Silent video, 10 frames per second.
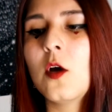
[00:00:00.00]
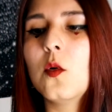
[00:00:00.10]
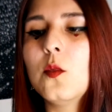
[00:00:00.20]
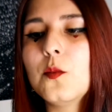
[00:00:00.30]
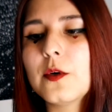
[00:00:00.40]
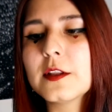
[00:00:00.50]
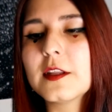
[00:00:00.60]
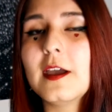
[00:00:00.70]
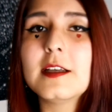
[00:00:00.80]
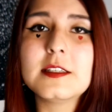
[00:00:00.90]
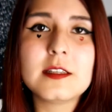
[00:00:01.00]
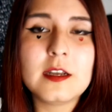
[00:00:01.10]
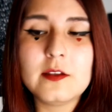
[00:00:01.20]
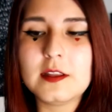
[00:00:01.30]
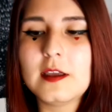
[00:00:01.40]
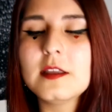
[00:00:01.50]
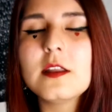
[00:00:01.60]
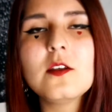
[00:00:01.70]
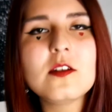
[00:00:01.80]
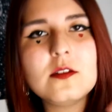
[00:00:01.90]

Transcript: Un puente hacia Terabitia. Este